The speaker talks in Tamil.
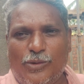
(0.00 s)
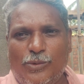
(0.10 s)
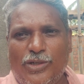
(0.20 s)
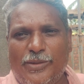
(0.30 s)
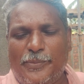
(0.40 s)

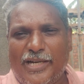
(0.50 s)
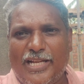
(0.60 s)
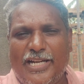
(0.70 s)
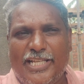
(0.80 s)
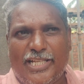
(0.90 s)
ஒவ்வொரு
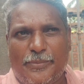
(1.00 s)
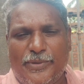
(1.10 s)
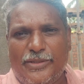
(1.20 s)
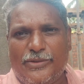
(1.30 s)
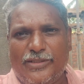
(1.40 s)
பழக
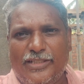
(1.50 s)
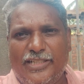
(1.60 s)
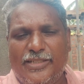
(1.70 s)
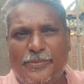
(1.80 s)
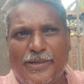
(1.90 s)
அடிக்கிறப்பையும்
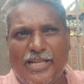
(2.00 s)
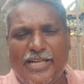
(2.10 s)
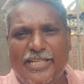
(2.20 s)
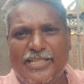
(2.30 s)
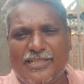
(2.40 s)
வந்து
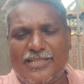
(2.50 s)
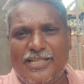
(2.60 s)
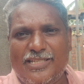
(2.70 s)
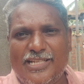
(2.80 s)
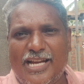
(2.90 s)
பழக அடிக்கிற
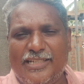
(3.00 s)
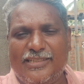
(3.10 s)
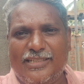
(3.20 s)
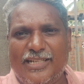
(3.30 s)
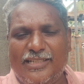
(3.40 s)
ஸ்டேஜ்
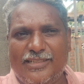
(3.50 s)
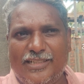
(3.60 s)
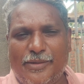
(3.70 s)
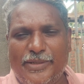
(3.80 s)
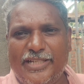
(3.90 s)
அடுத்தது
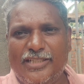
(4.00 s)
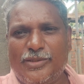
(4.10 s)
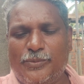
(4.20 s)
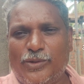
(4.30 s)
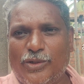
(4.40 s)
அடுத்தது அப்படி
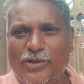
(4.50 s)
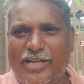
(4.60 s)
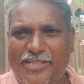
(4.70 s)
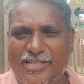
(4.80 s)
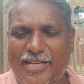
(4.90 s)
எடுத்து
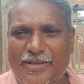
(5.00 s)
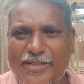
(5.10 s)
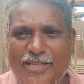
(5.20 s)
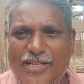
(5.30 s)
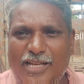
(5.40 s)
போடணும்னு நினச்சேன்
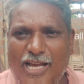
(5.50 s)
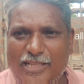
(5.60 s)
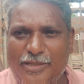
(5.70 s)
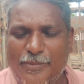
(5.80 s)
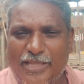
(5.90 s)

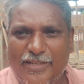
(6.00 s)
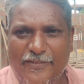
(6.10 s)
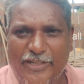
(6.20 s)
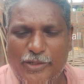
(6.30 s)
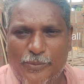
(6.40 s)
அந்த மாதிரி
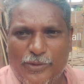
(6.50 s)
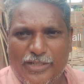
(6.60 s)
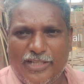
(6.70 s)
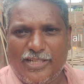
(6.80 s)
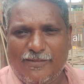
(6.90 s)
வீடியோ
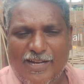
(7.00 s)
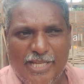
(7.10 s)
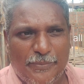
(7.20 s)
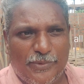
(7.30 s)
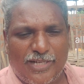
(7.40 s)
போடுறதுக்கு
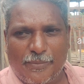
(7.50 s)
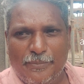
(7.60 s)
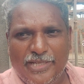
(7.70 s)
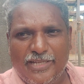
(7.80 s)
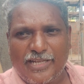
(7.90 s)
வாய்ப்பு
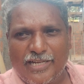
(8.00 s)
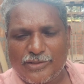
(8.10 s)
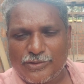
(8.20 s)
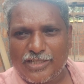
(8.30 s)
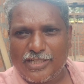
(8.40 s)
கம்மி
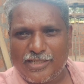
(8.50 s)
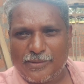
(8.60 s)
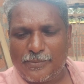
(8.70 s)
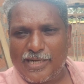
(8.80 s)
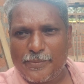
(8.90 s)
ஏன்னு சொன்னால்
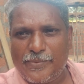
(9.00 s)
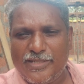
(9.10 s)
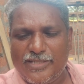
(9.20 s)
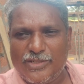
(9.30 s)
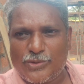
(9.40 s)
மழை
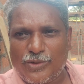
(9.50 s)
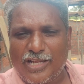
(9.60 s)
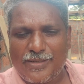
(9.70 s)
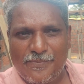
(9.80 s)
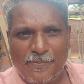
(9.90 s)
பெஞ்சதுன்னு
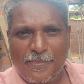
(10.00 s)
சொன்னால்